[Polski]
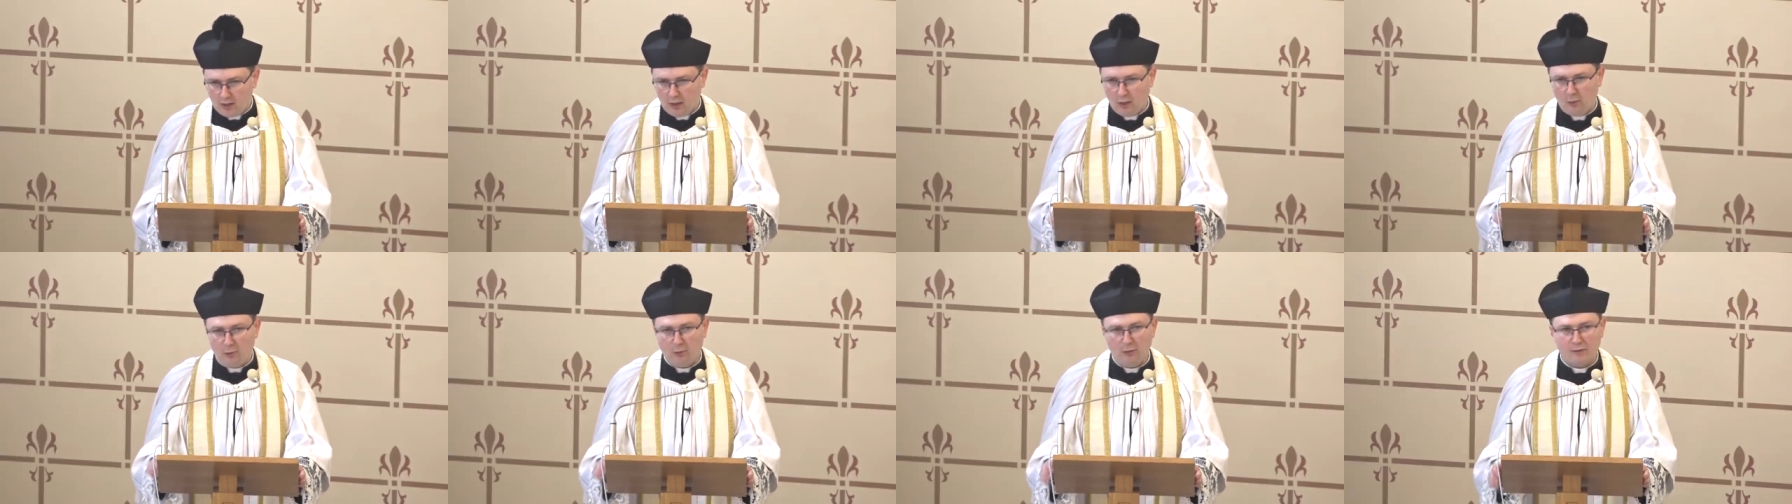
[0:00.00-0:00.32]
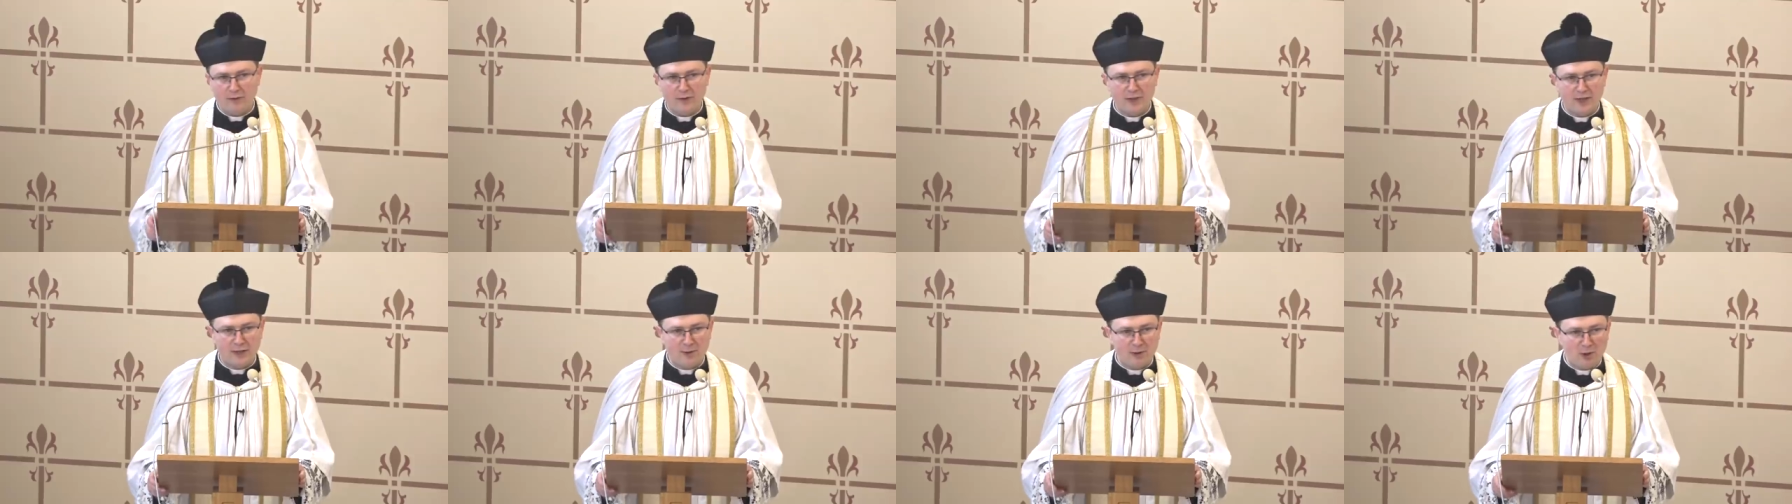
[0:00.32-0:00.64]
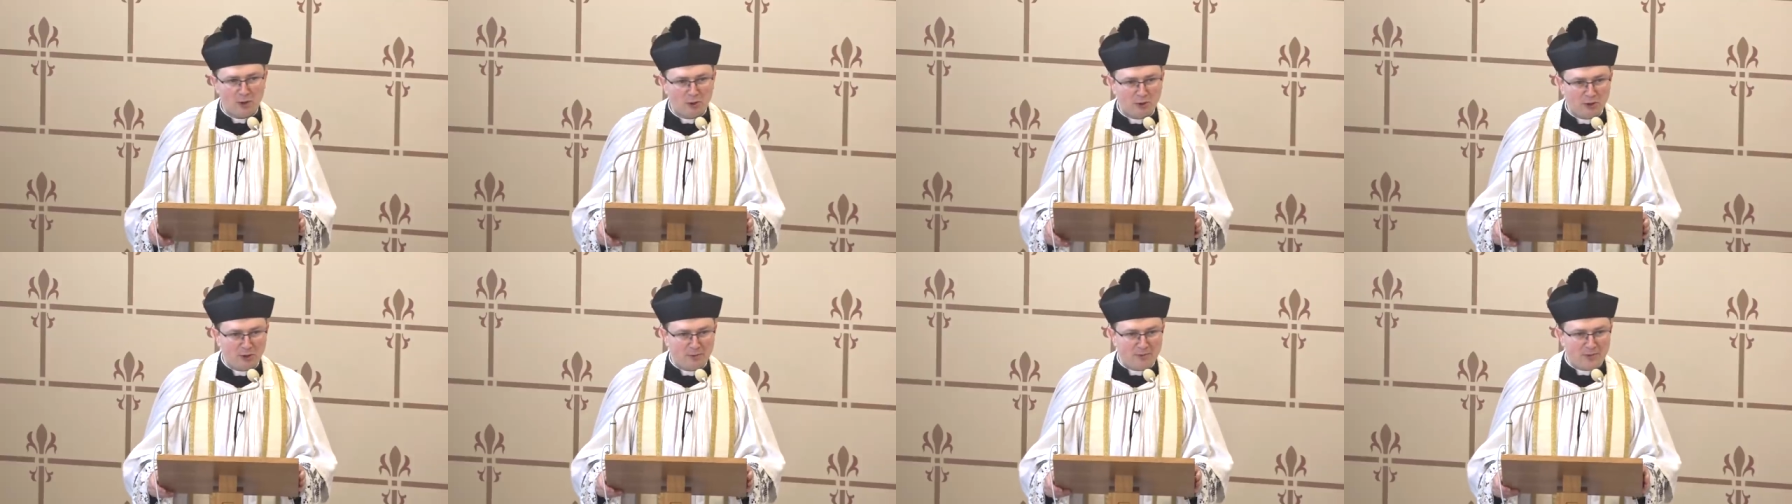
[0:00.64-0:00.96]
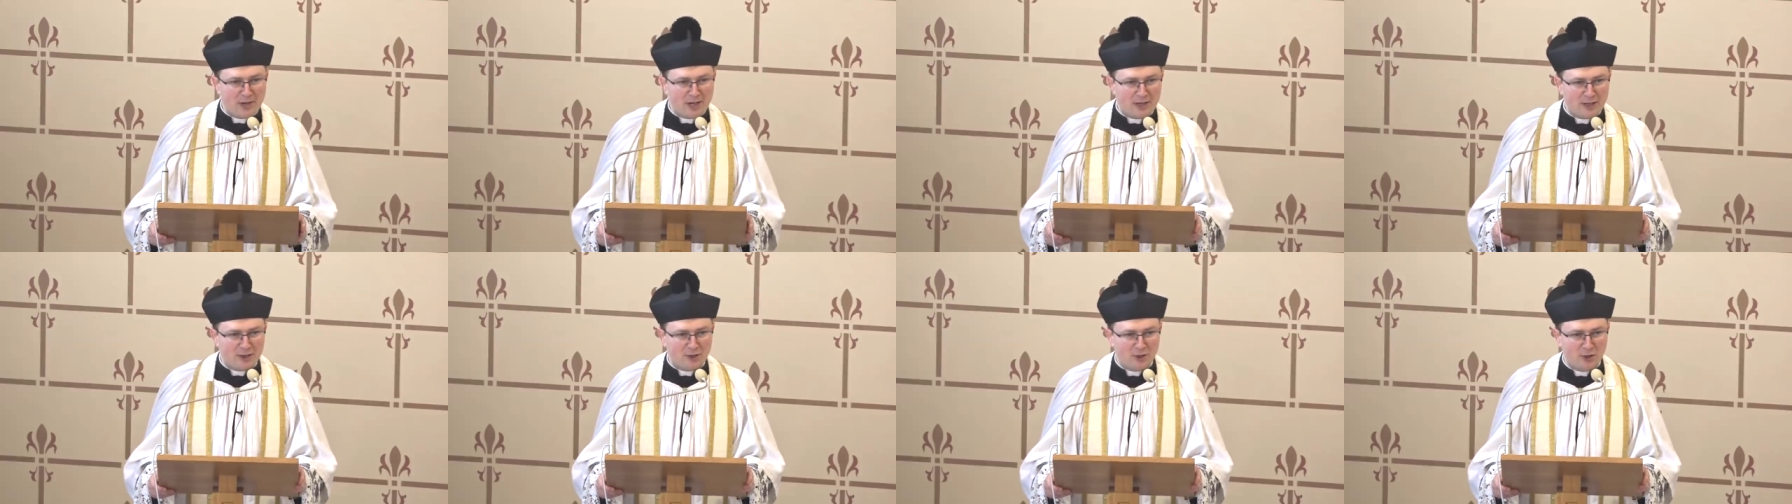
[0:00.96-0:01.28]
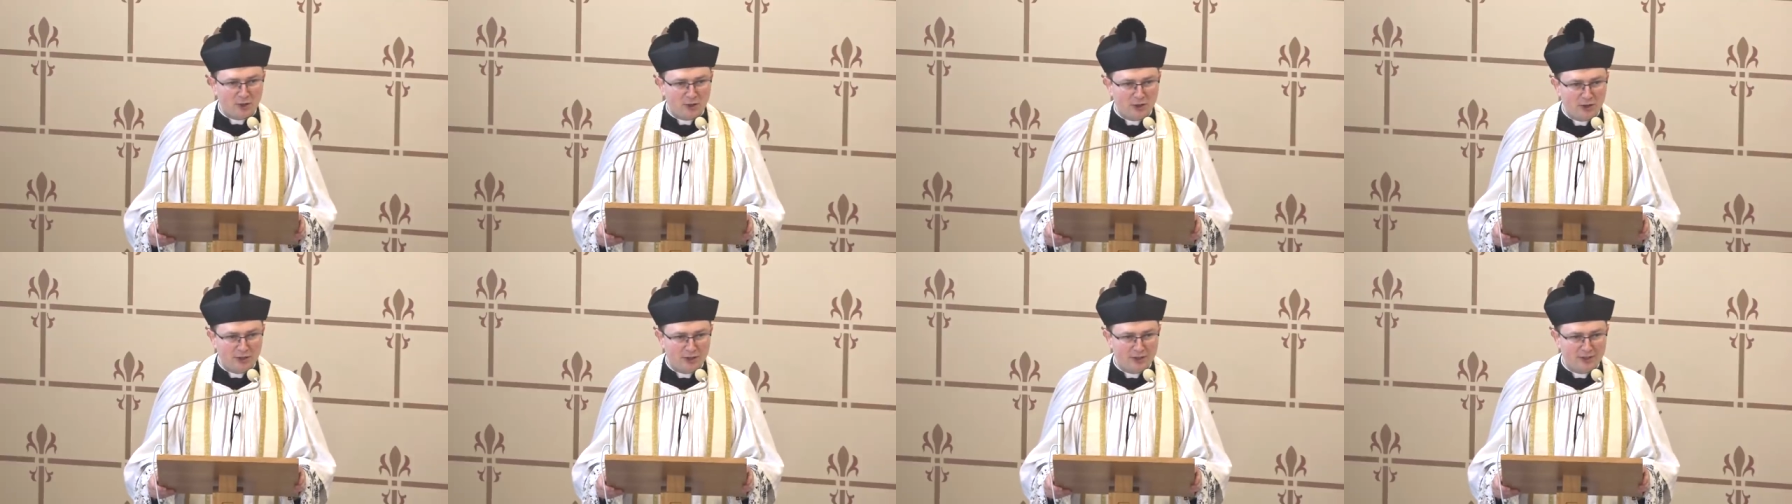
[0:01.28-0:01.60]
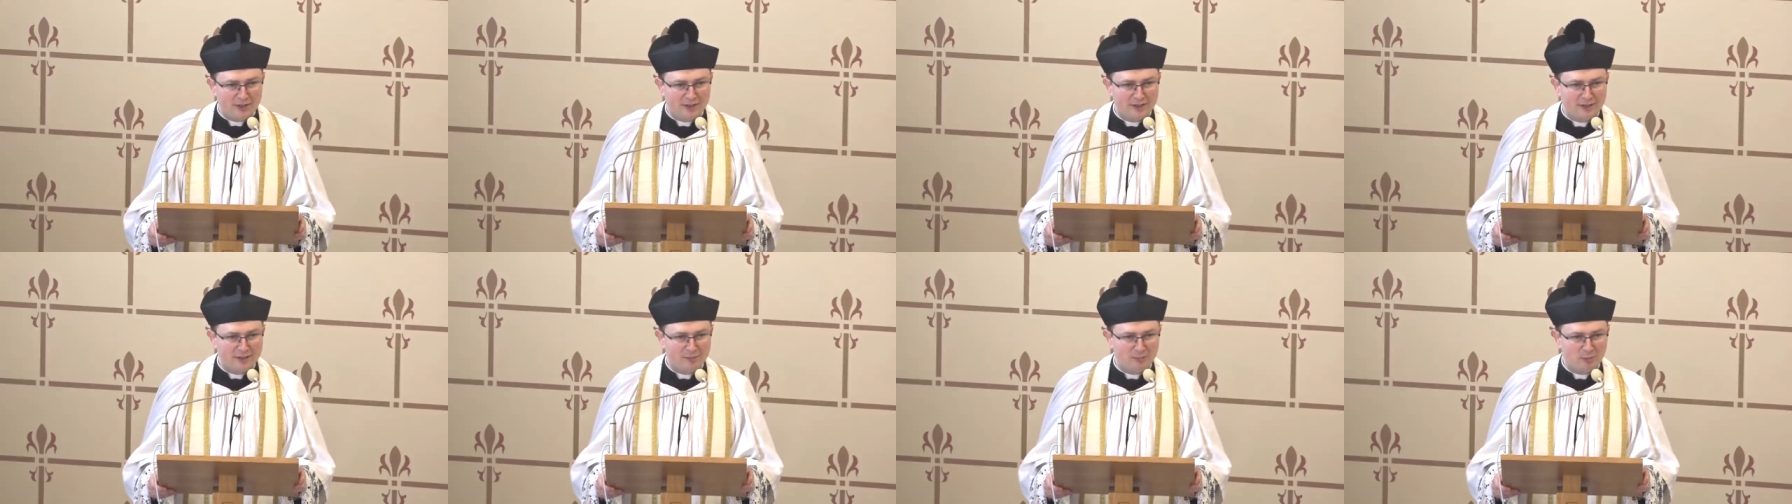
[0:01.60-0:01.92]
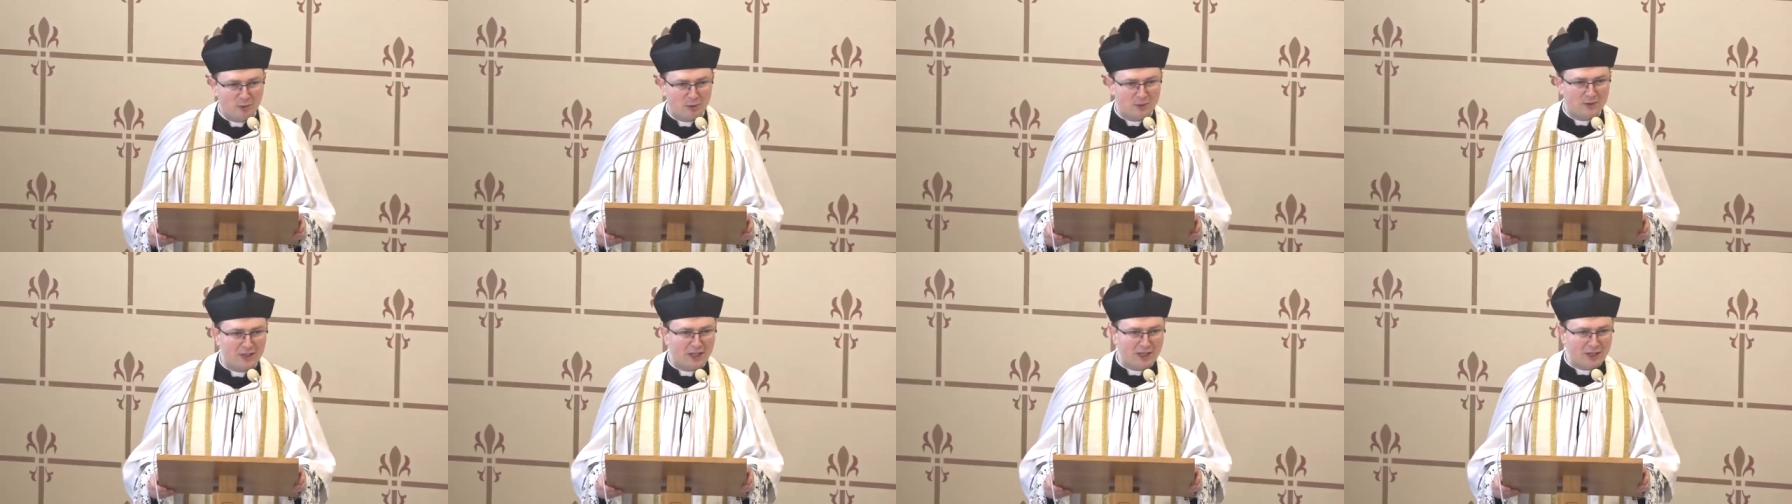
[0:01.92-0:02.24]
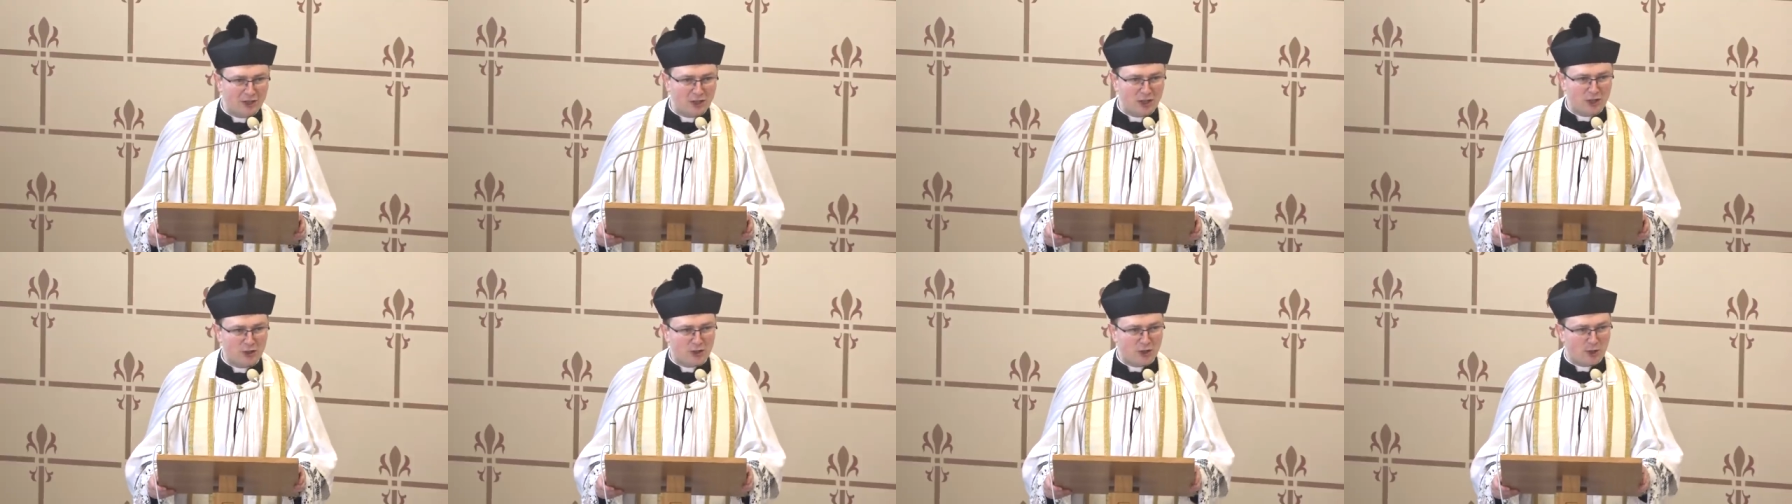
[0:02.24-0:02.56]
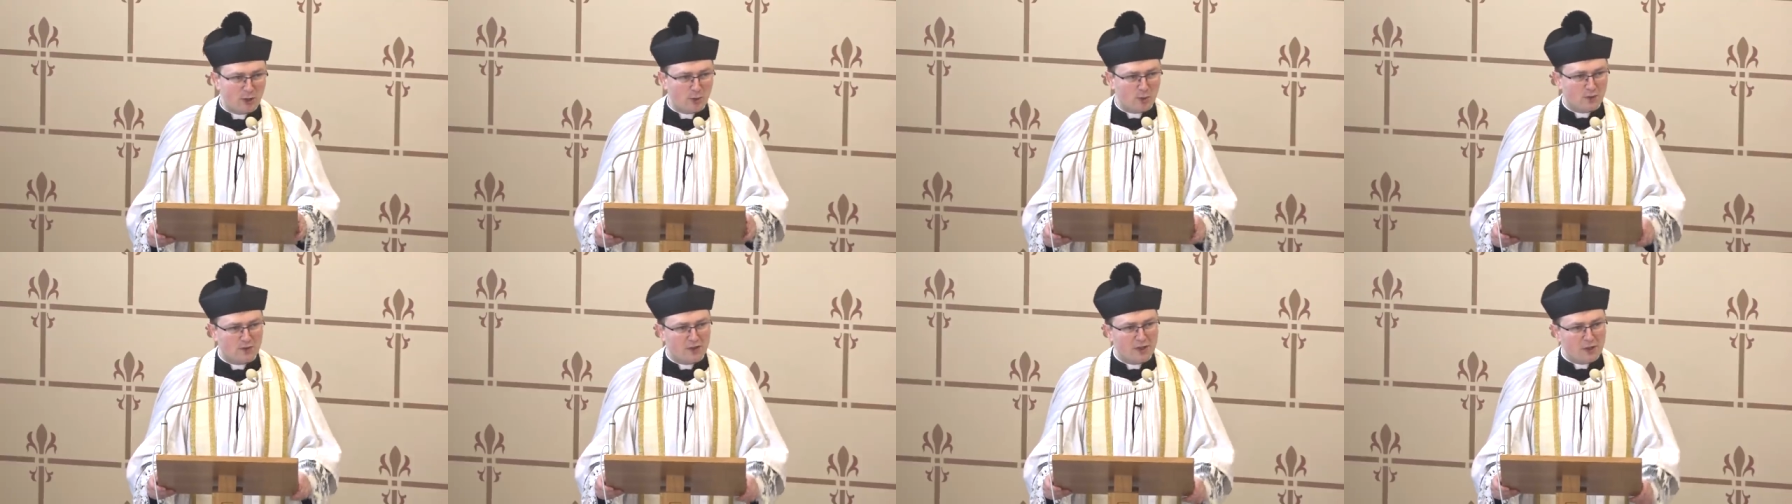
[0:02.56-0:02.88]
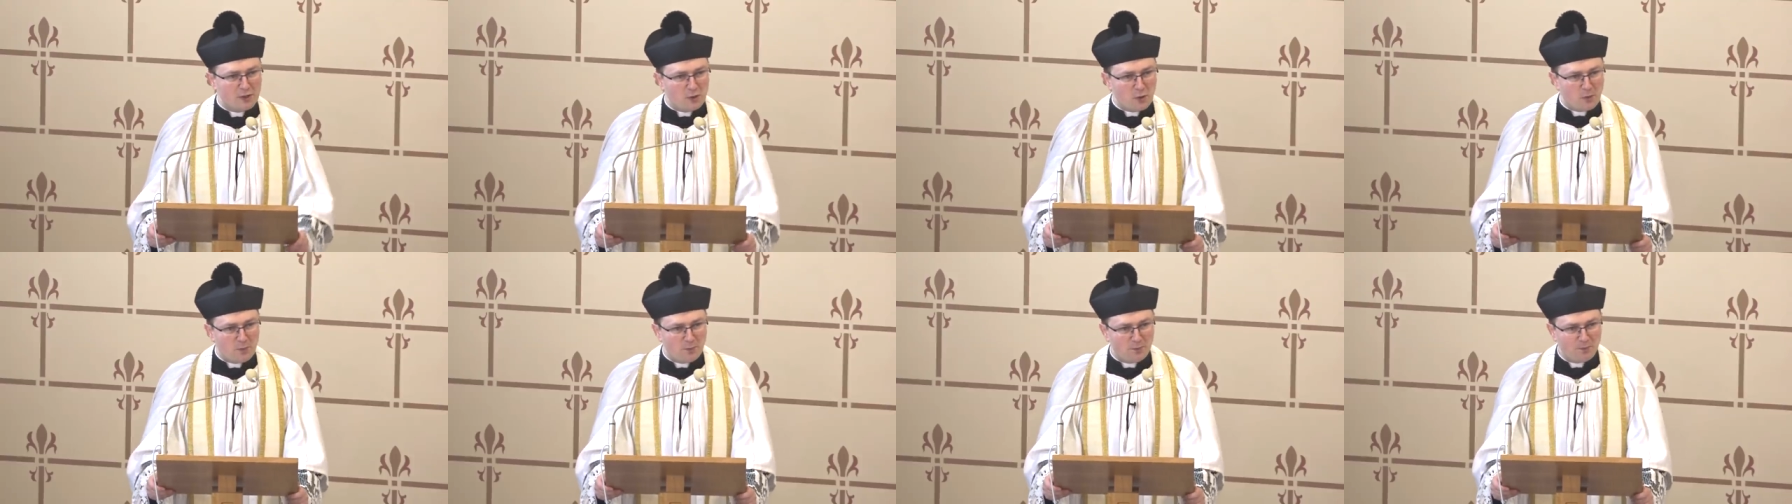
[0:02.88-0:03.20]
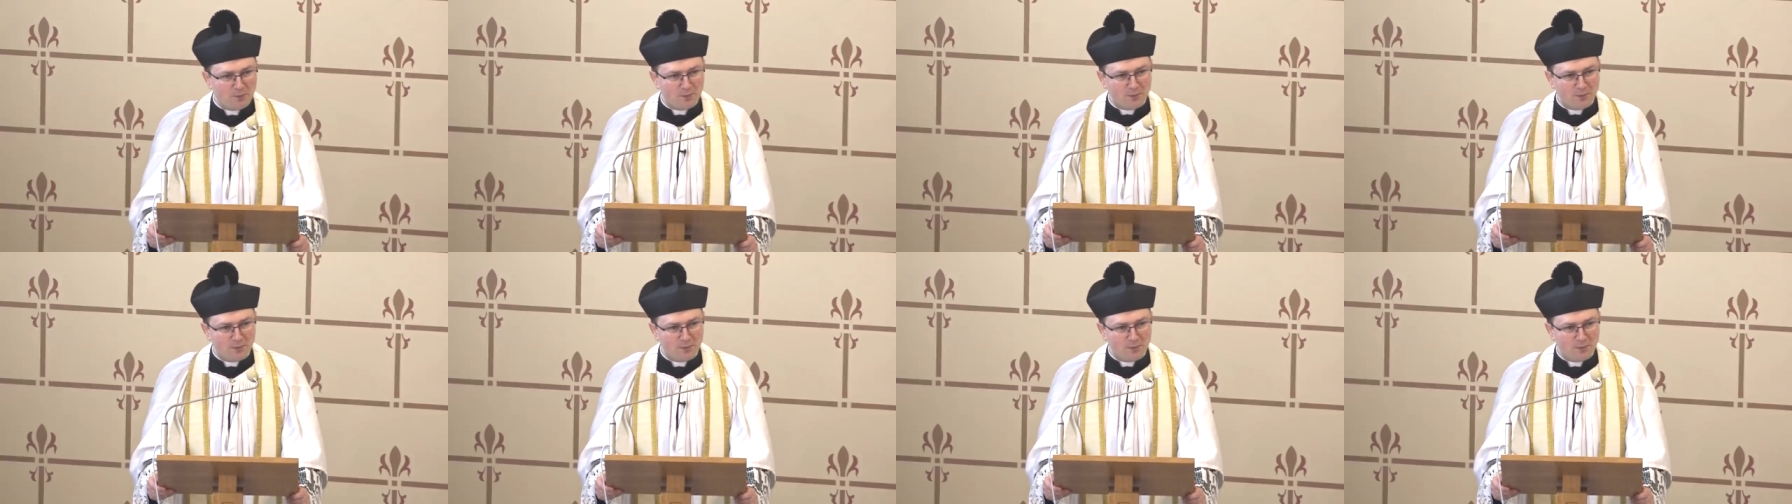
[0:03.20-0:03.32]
opowiadała o tym, jak to poznanie naszego celu